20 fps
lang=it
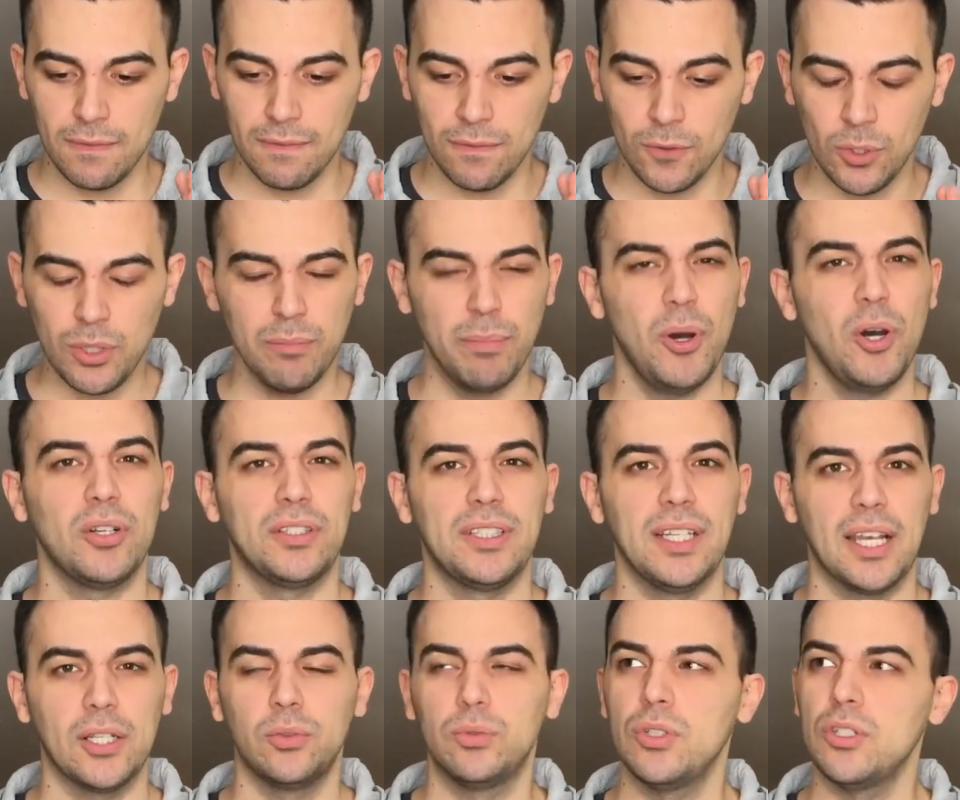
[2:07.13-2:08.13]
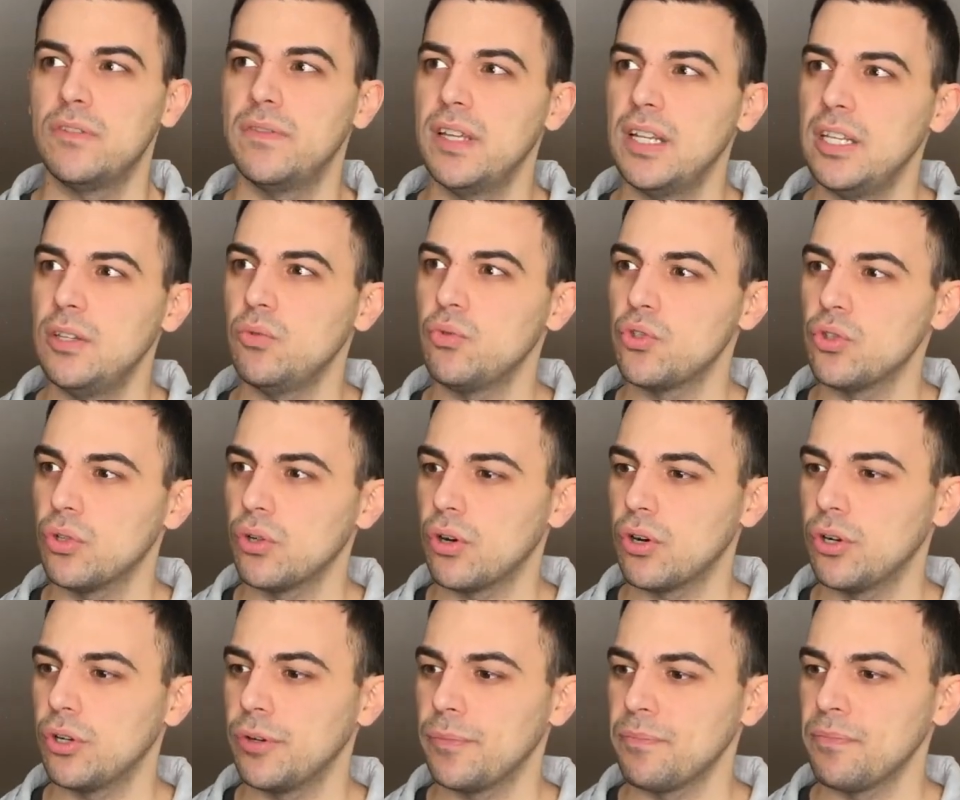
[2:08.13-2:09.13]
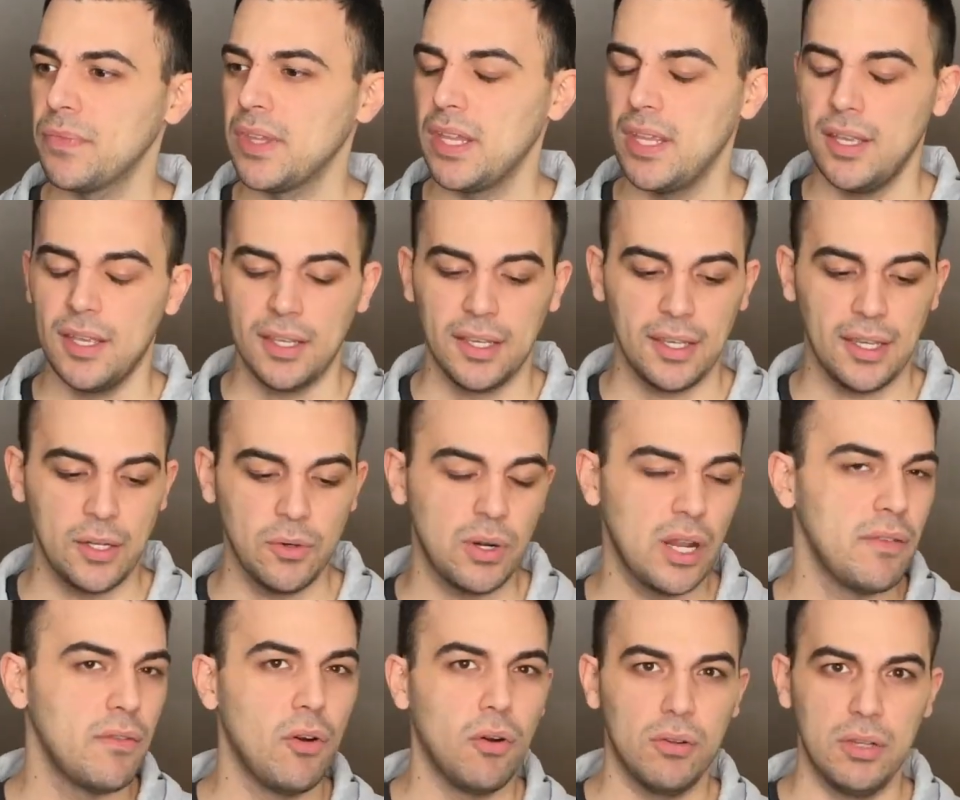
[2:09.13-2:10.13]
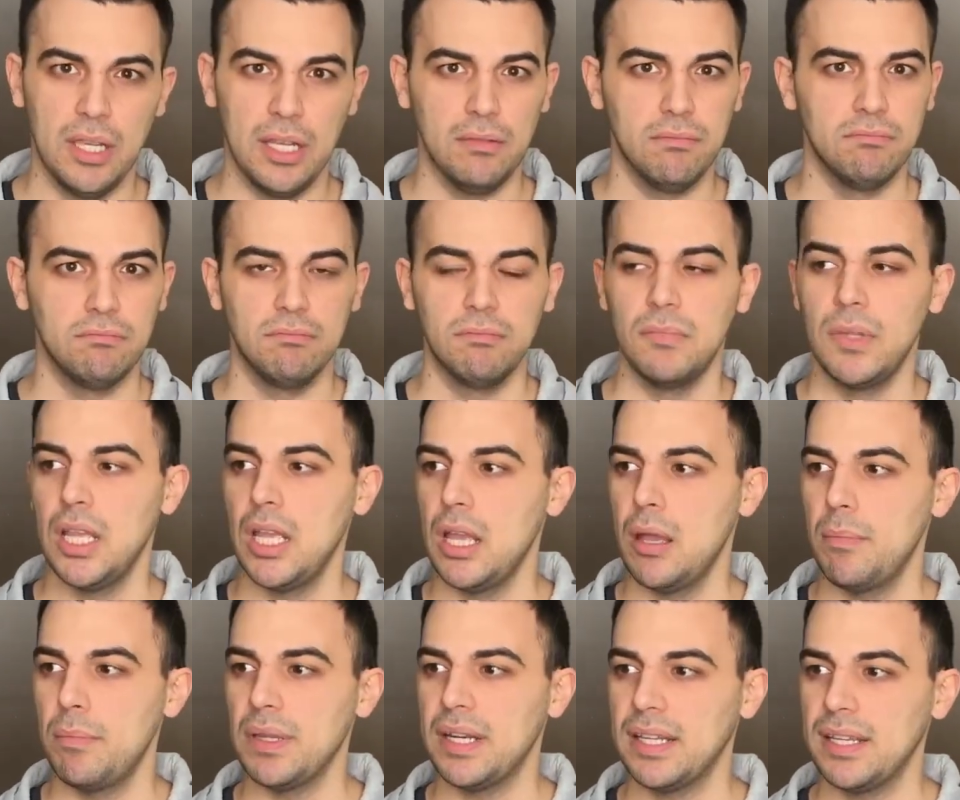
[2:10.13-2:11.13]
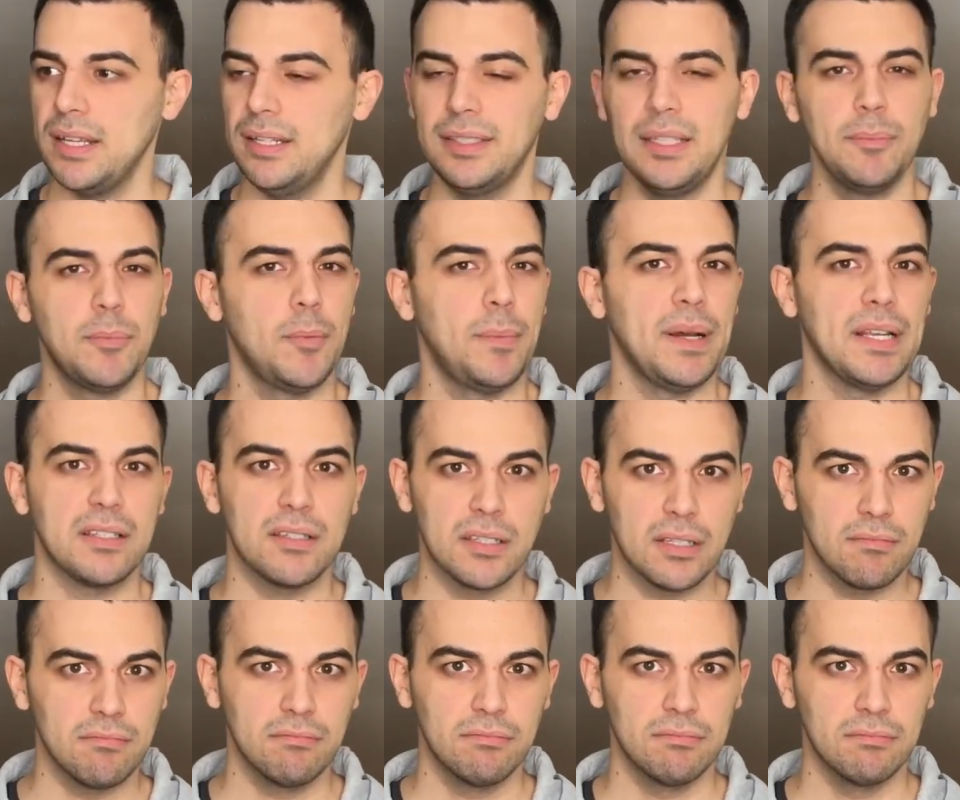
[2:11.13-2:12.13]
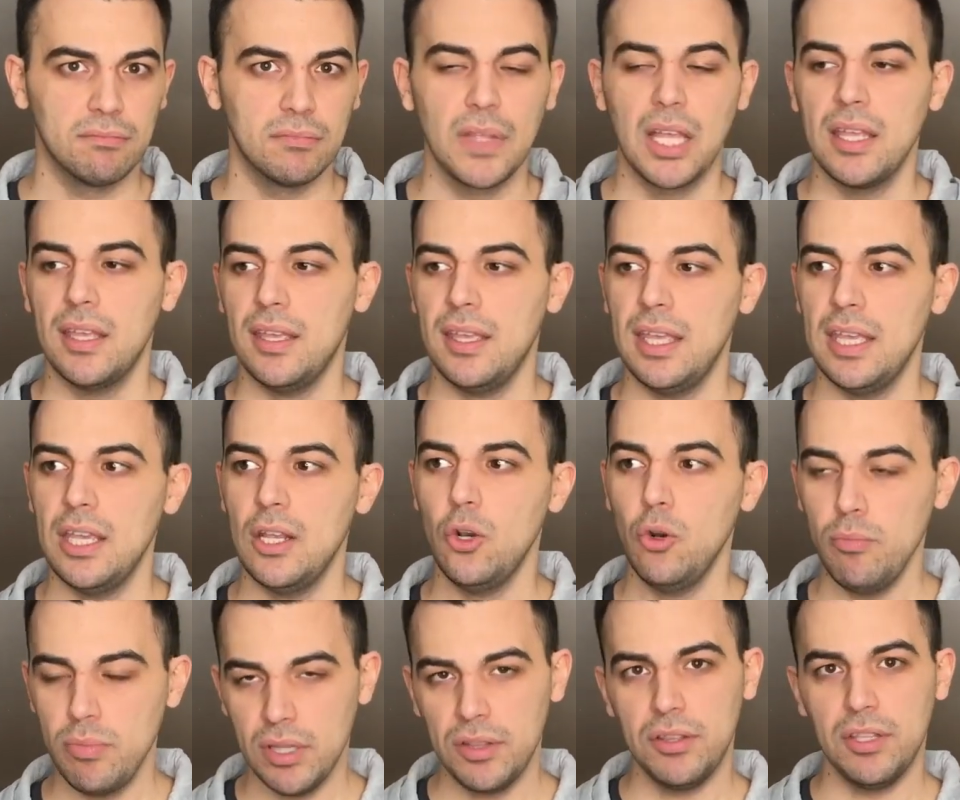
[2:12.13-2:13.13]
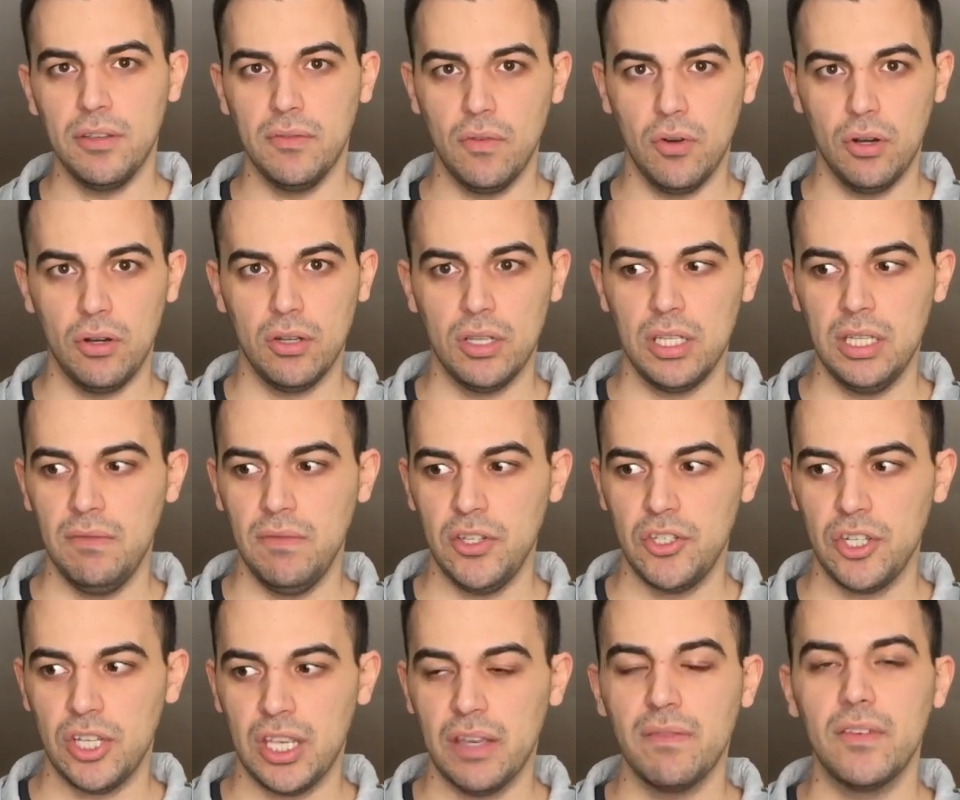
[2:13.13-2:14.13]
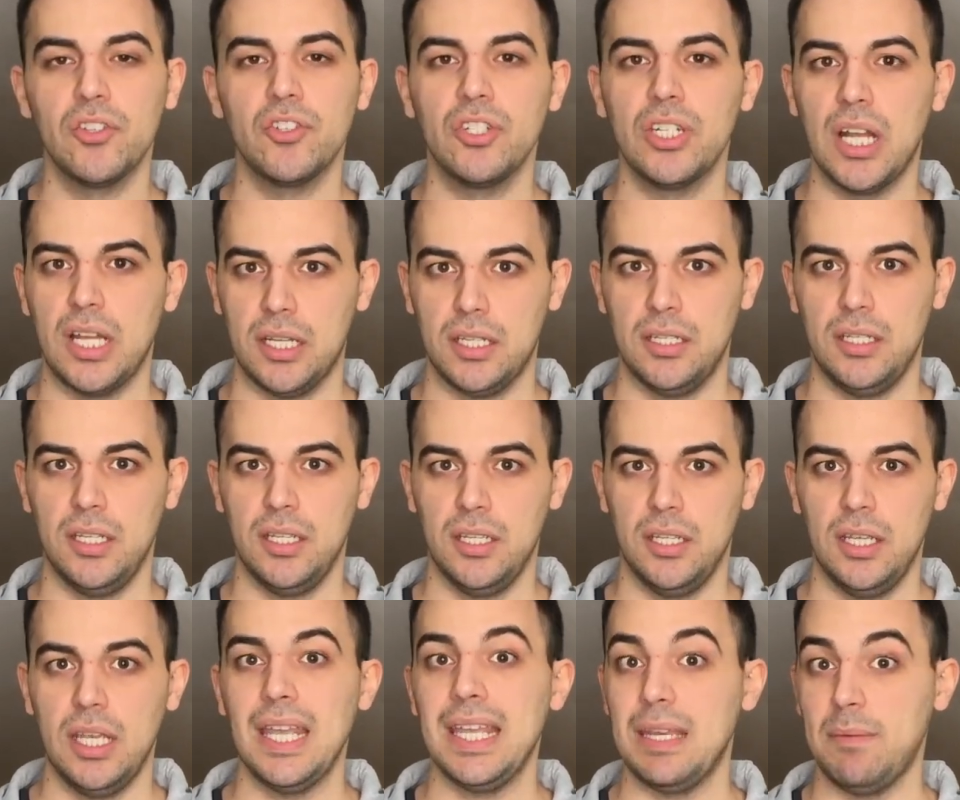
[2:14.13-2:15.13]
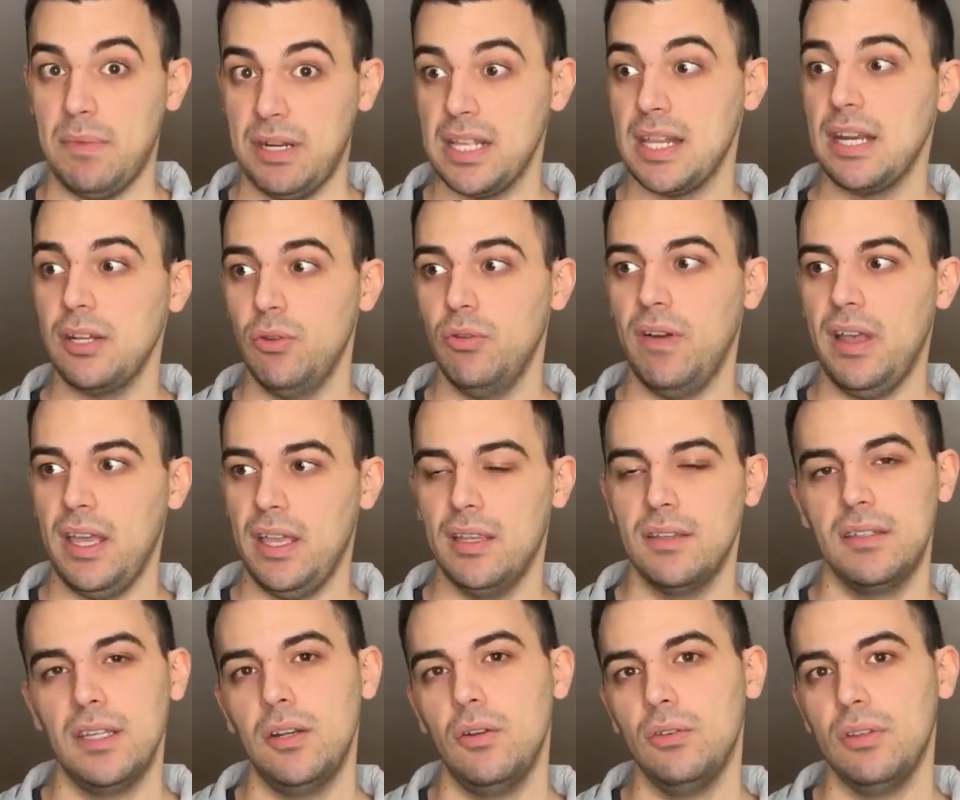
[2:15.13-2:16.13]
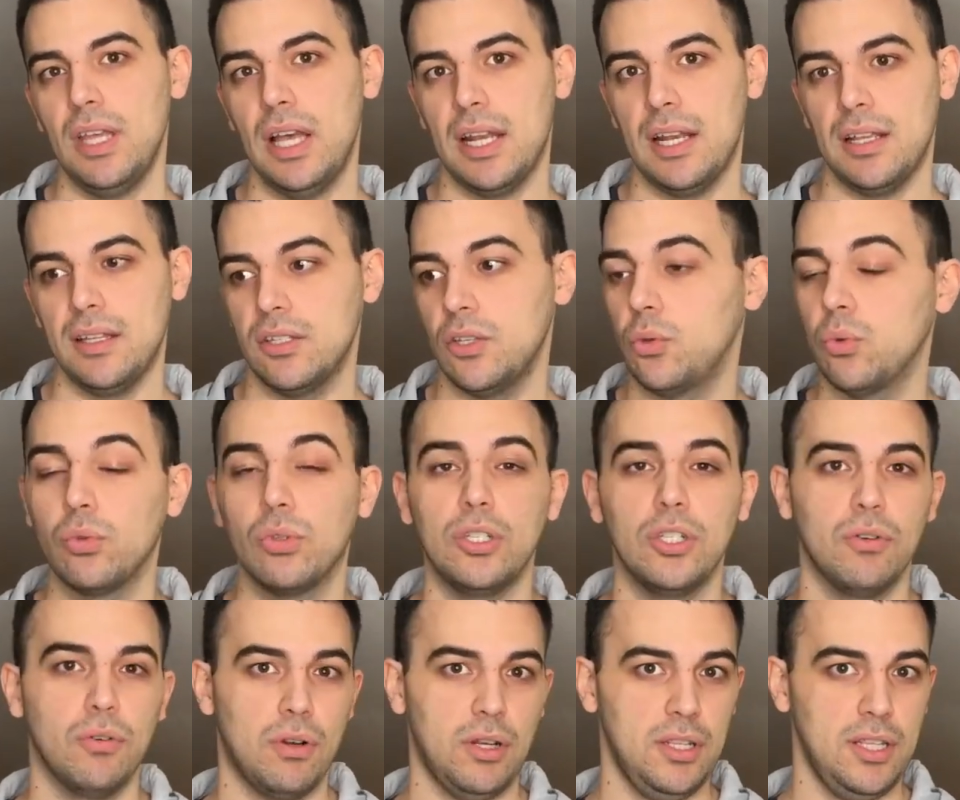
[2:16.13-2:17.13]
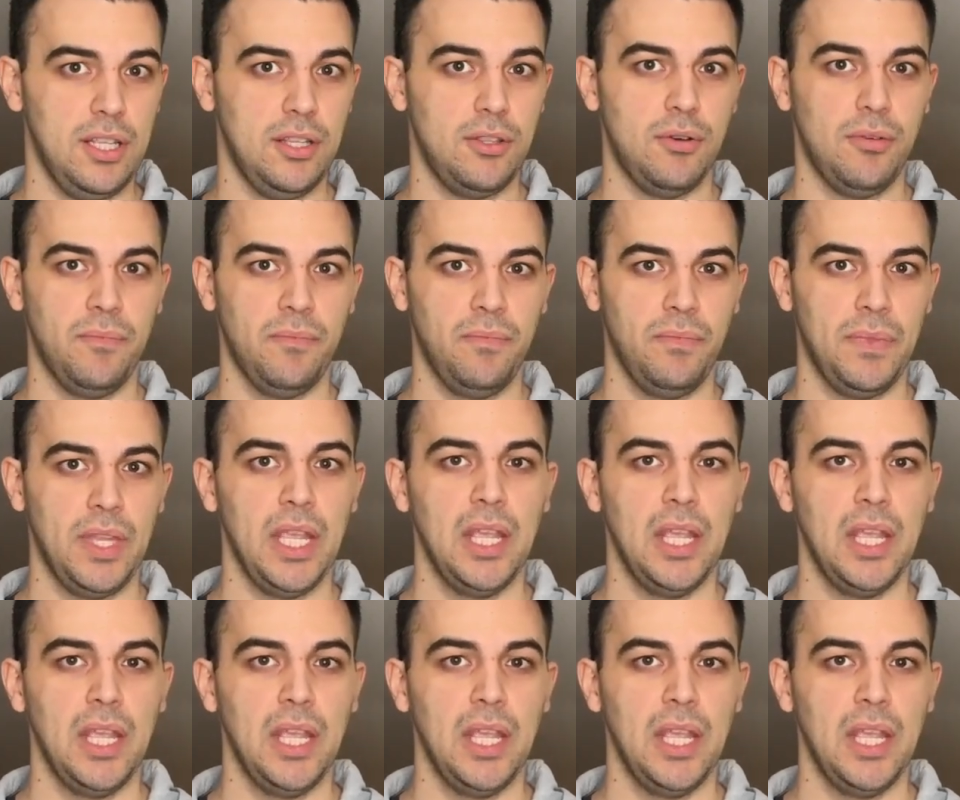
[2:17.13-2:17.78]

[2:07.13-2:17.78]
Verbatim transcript: Non importa che tu ti svegli un giorno che non hai voglia, perché il tempo passa e l'obiettivo, invece che avvicinarsi e rimanere lì dov'è, si allontana se tu non gli corri dietro.